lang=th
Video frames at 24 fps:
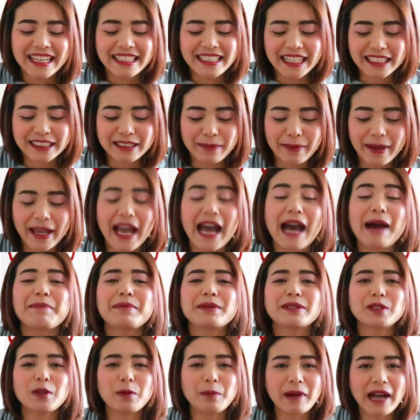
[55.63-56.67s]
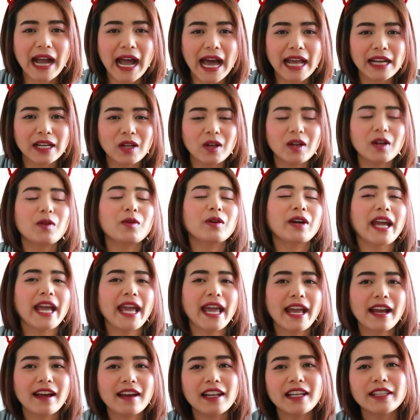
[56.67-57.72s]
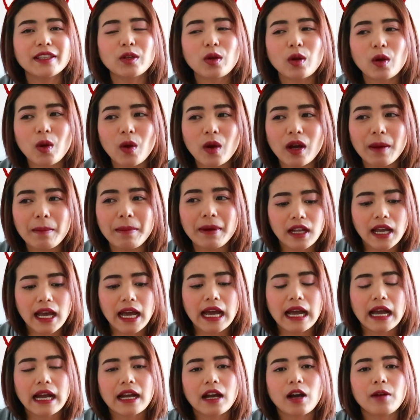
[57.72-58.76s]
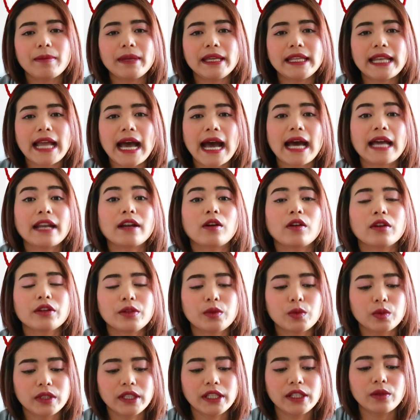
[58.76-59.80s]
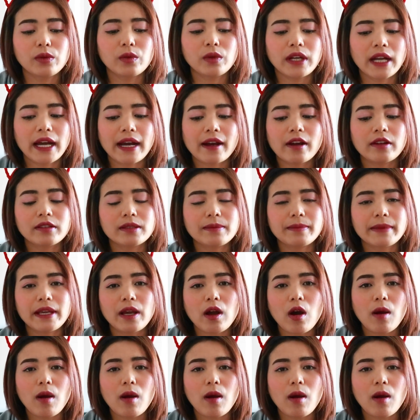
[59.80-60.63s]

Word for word: อยากจะไปหาประสบการณ์นะโอเค ก็เลยตกลงกับอ่าเขามีน้าเนาะอยู่ที่นู่นนะก็จะมี